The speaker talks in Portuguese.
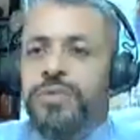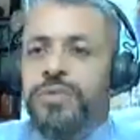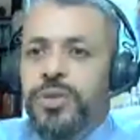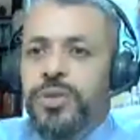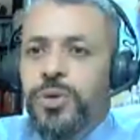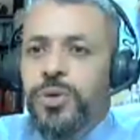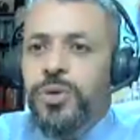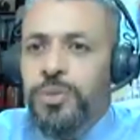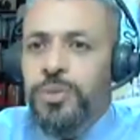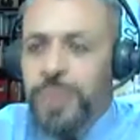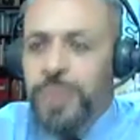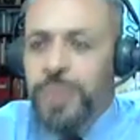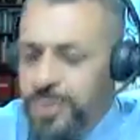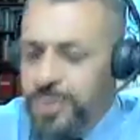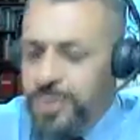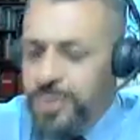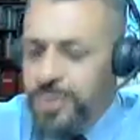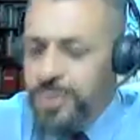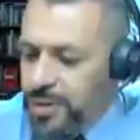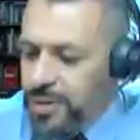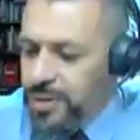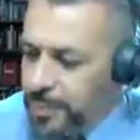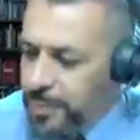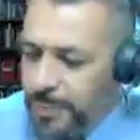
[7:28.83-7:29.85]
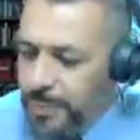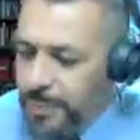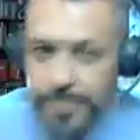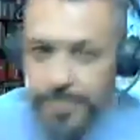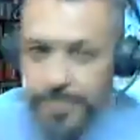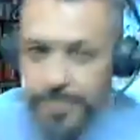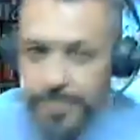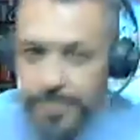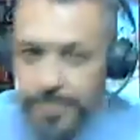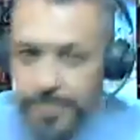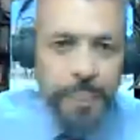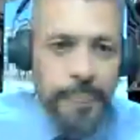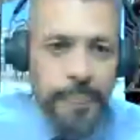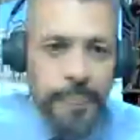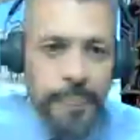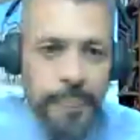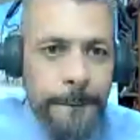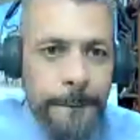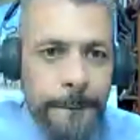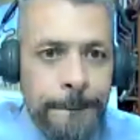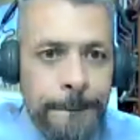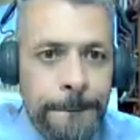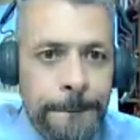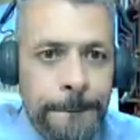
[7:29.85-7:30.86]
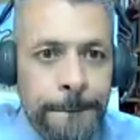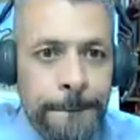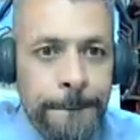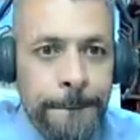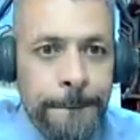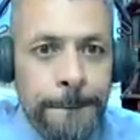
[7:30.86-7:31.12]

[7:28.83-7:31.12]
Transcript: conosco as suas experiências.